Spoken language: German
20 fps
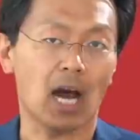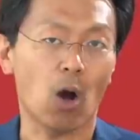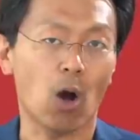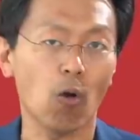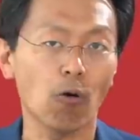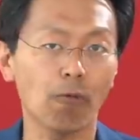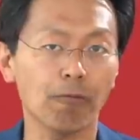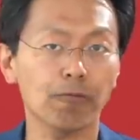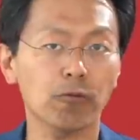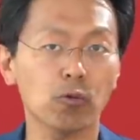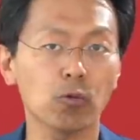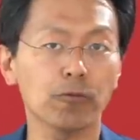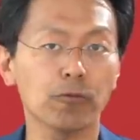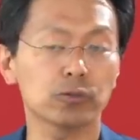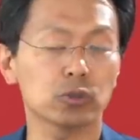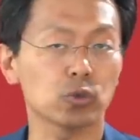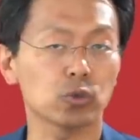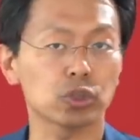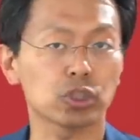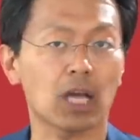Aufruf
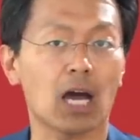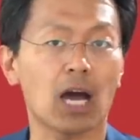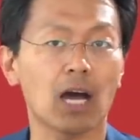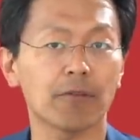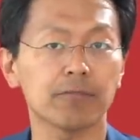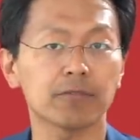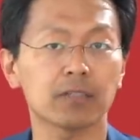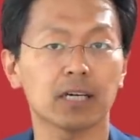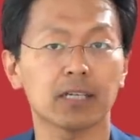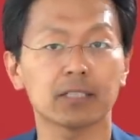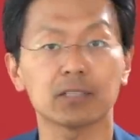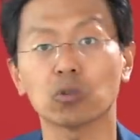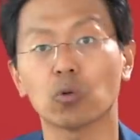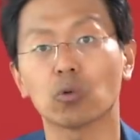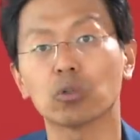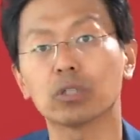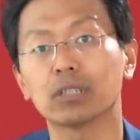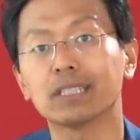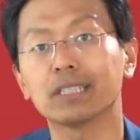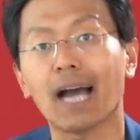zu Straftaten
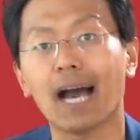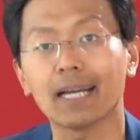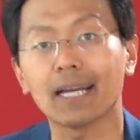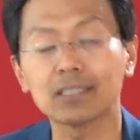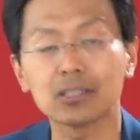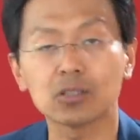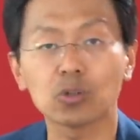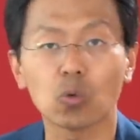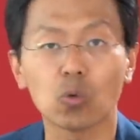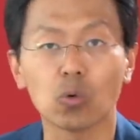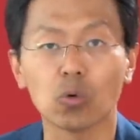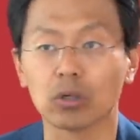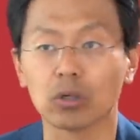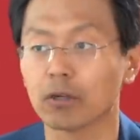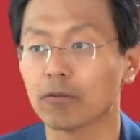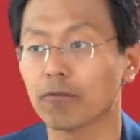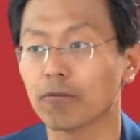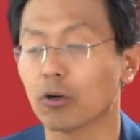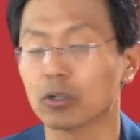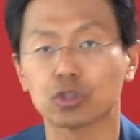oder die Androhung
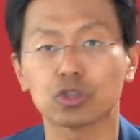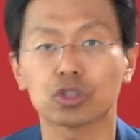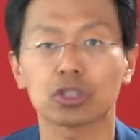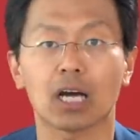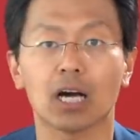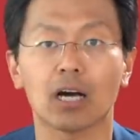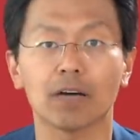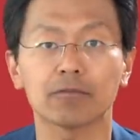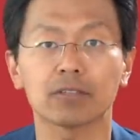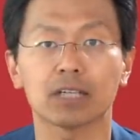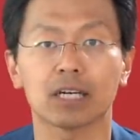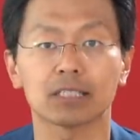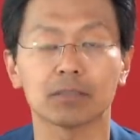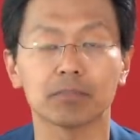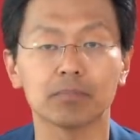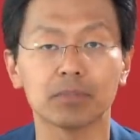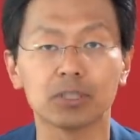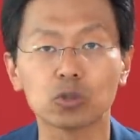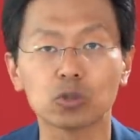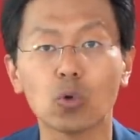von Straftaten,
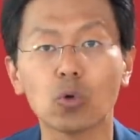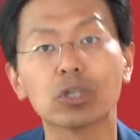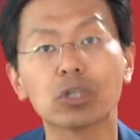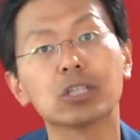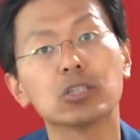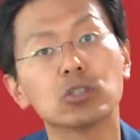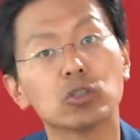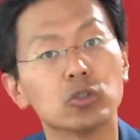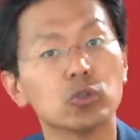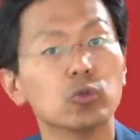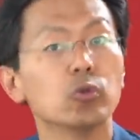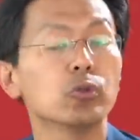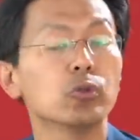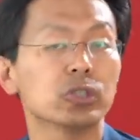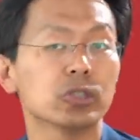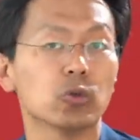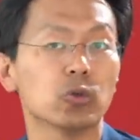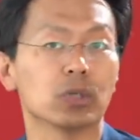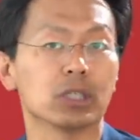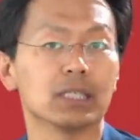Bedrohungen,
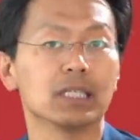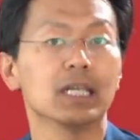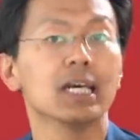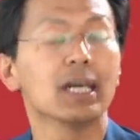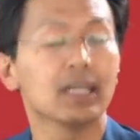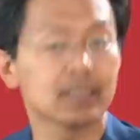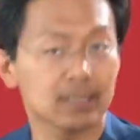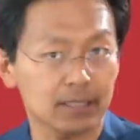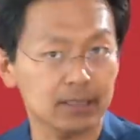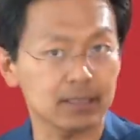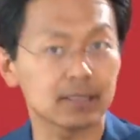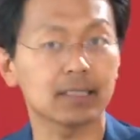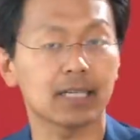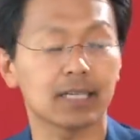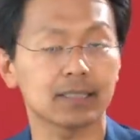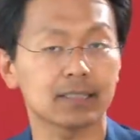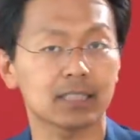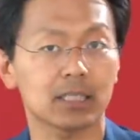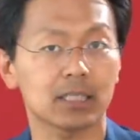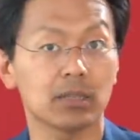Nötigungen. Das ist
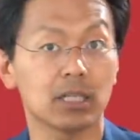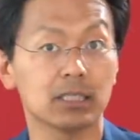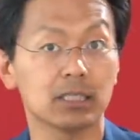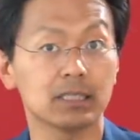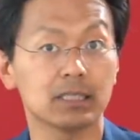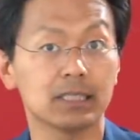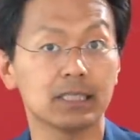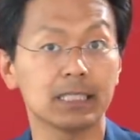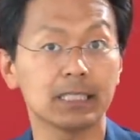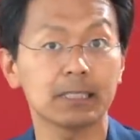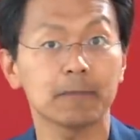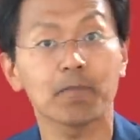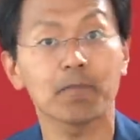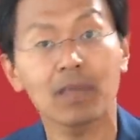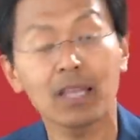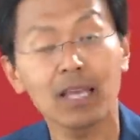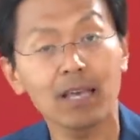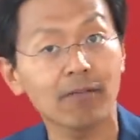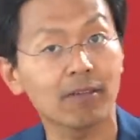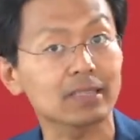Hasskriminalität.
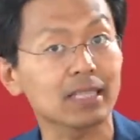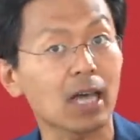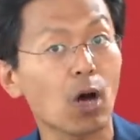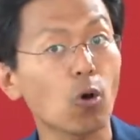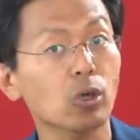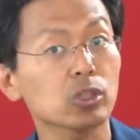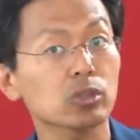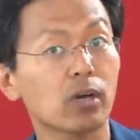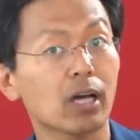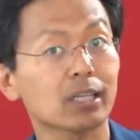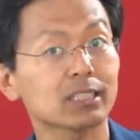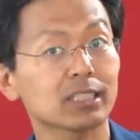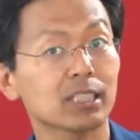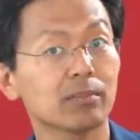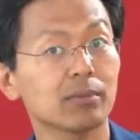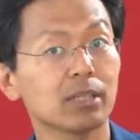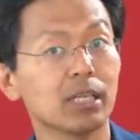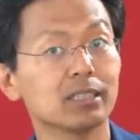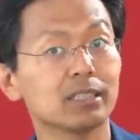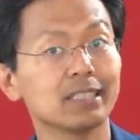Was auch zur
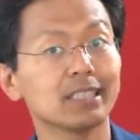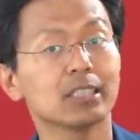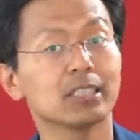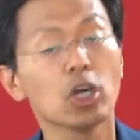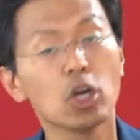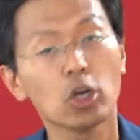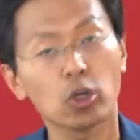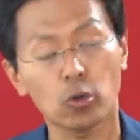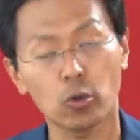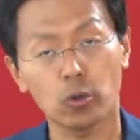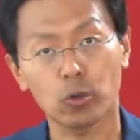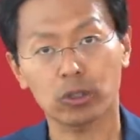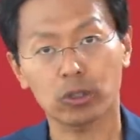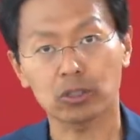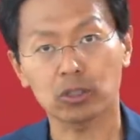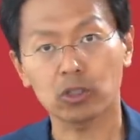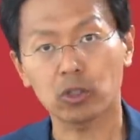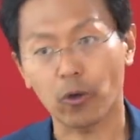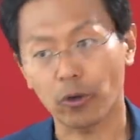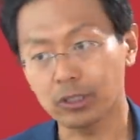Hasskriminalität
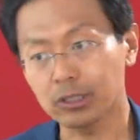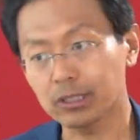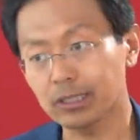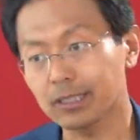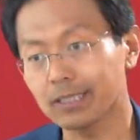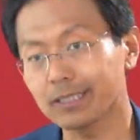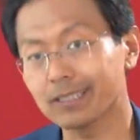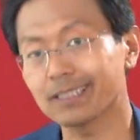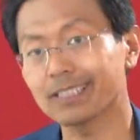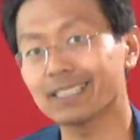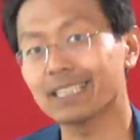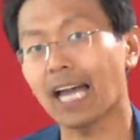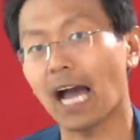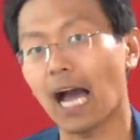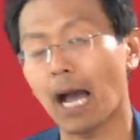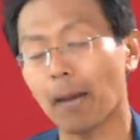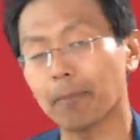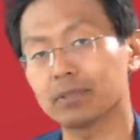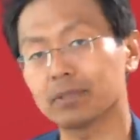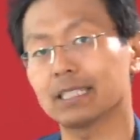gehören könnte, ist die
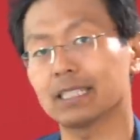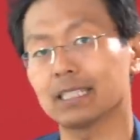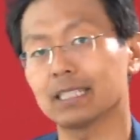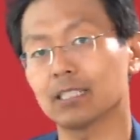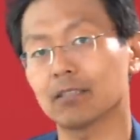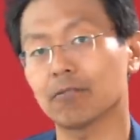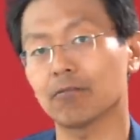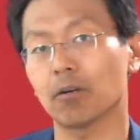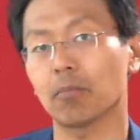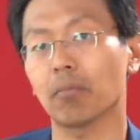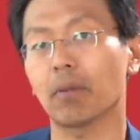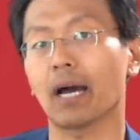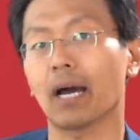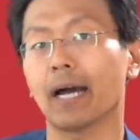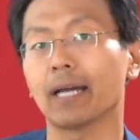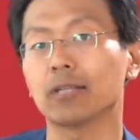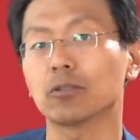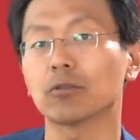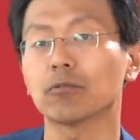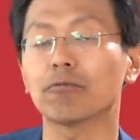absichtliche
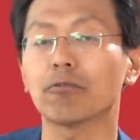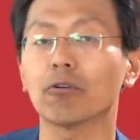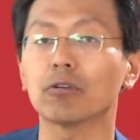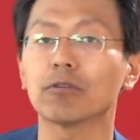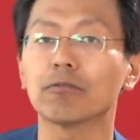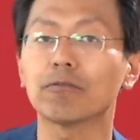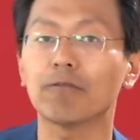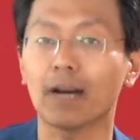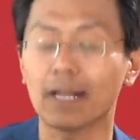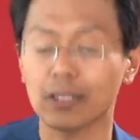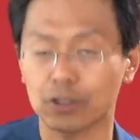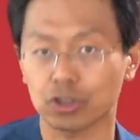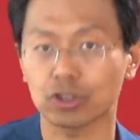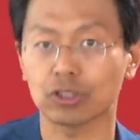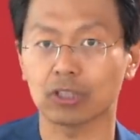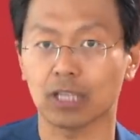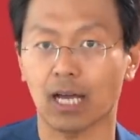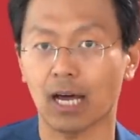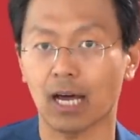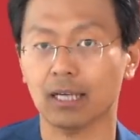Verbreitung von falschen
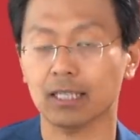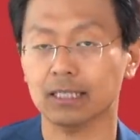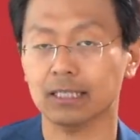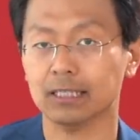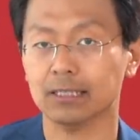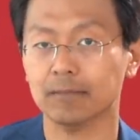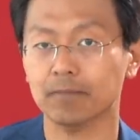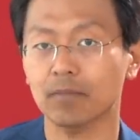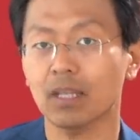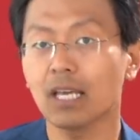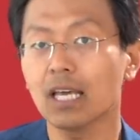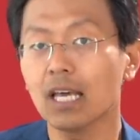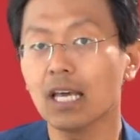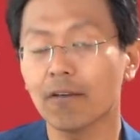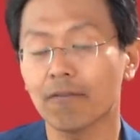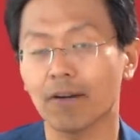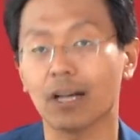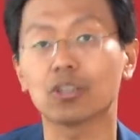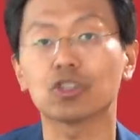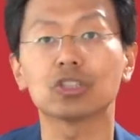Nachrichten,
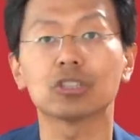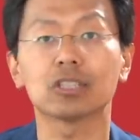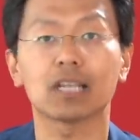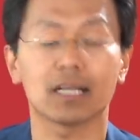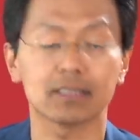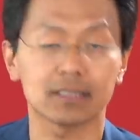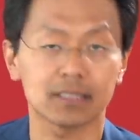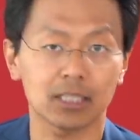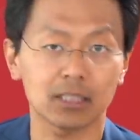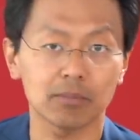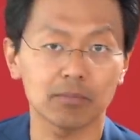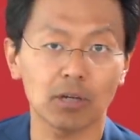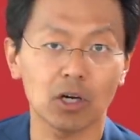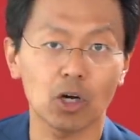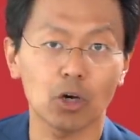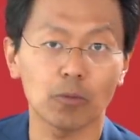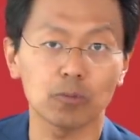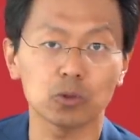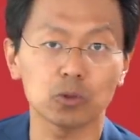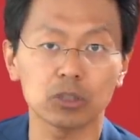falschen
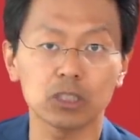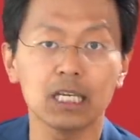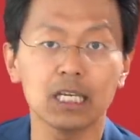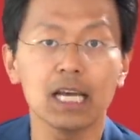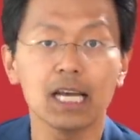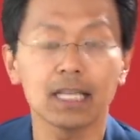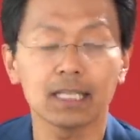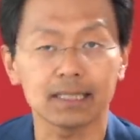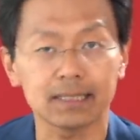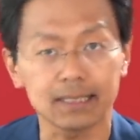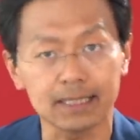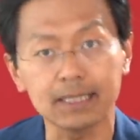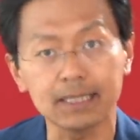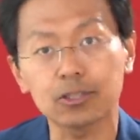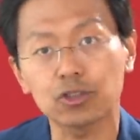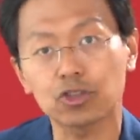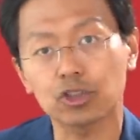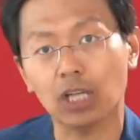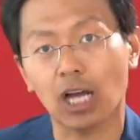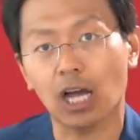Tatsachenbehauptungen. Das ist
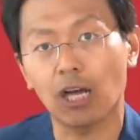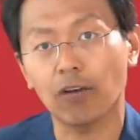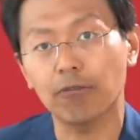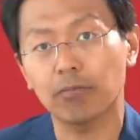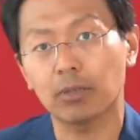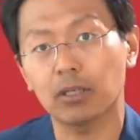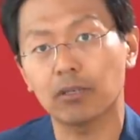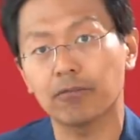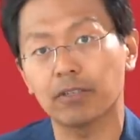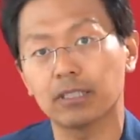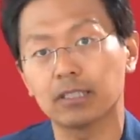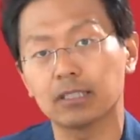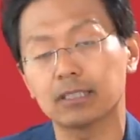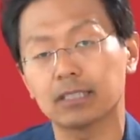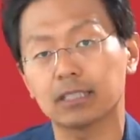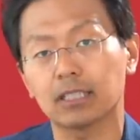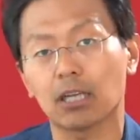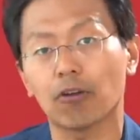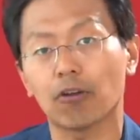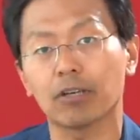strafbar, wenn es
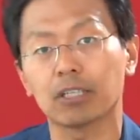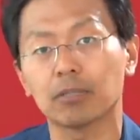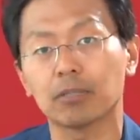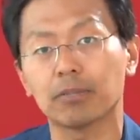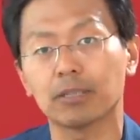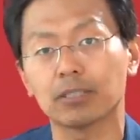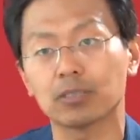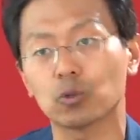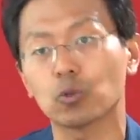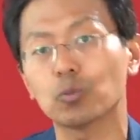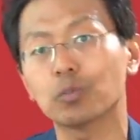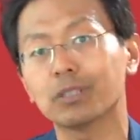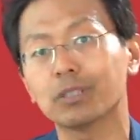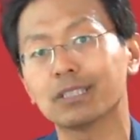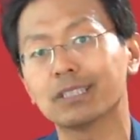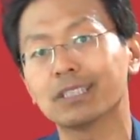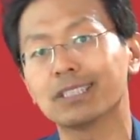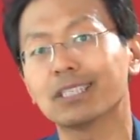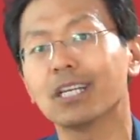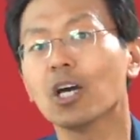sich auf eine Person
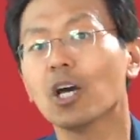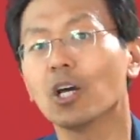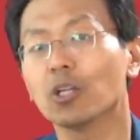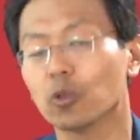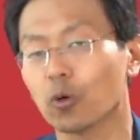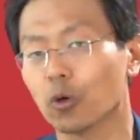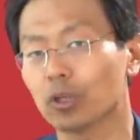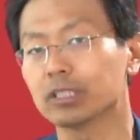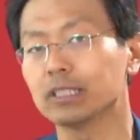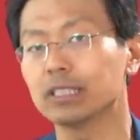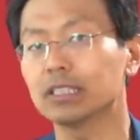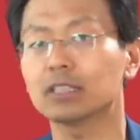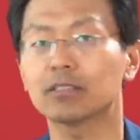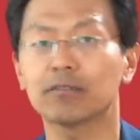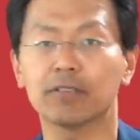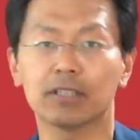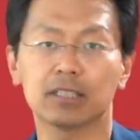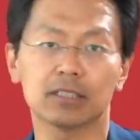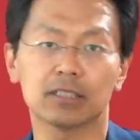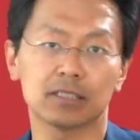bezieht, noch nicht,
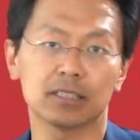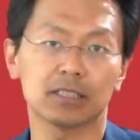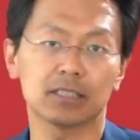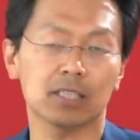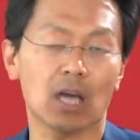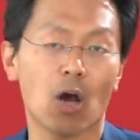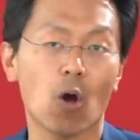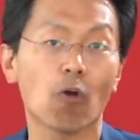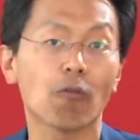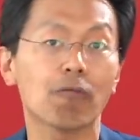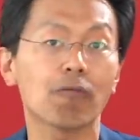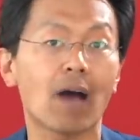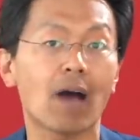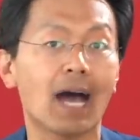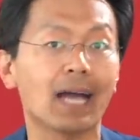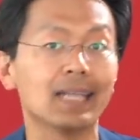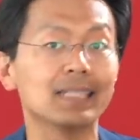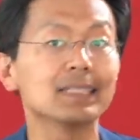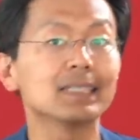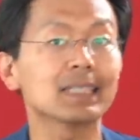wenn es sich auf
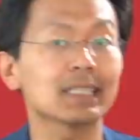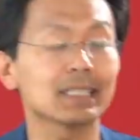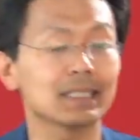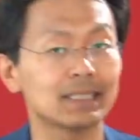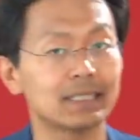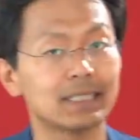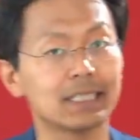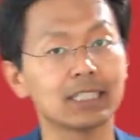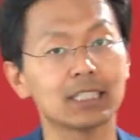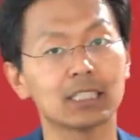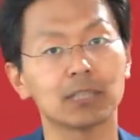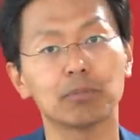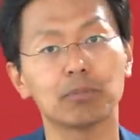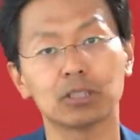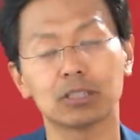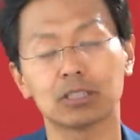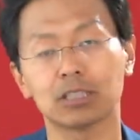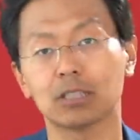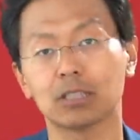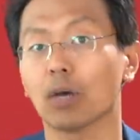andere Dinge
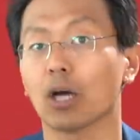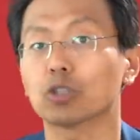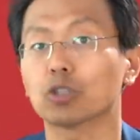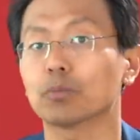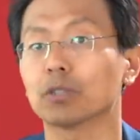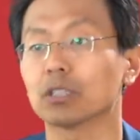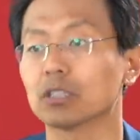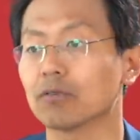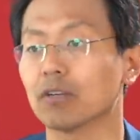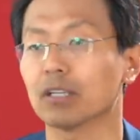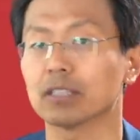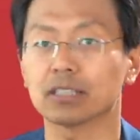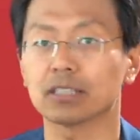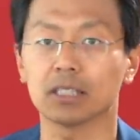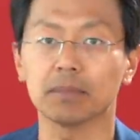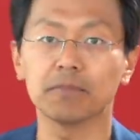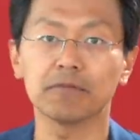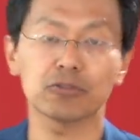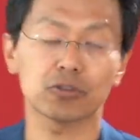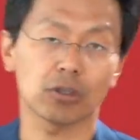bezieht, beispielsweise beispielsweise
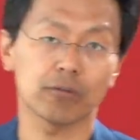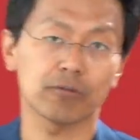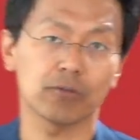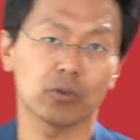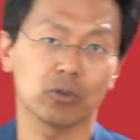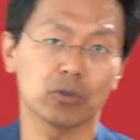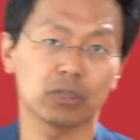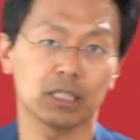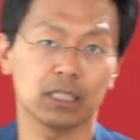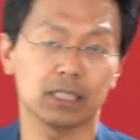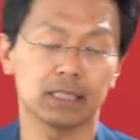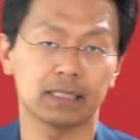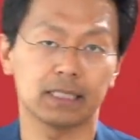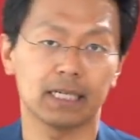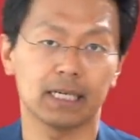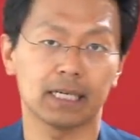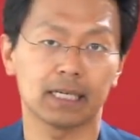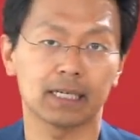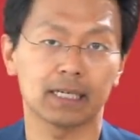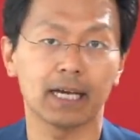Impfstoffe oder
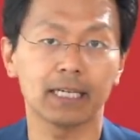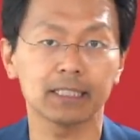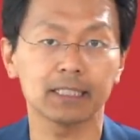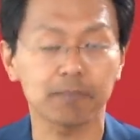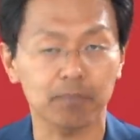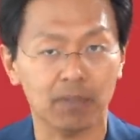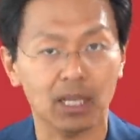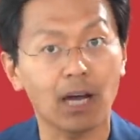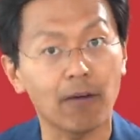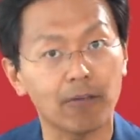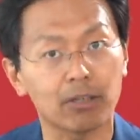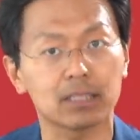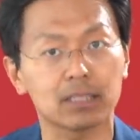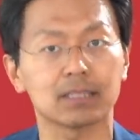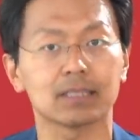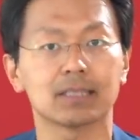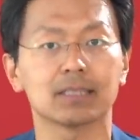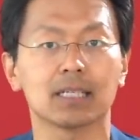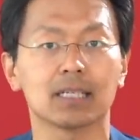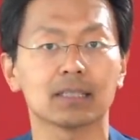dergleichen, aber das
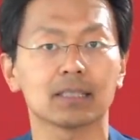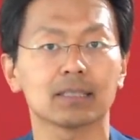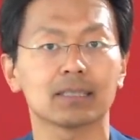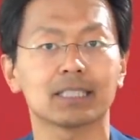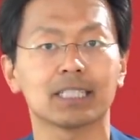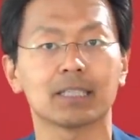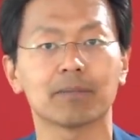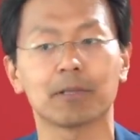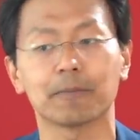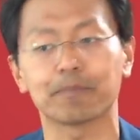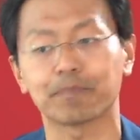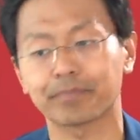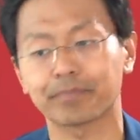ist ein anderes Thema.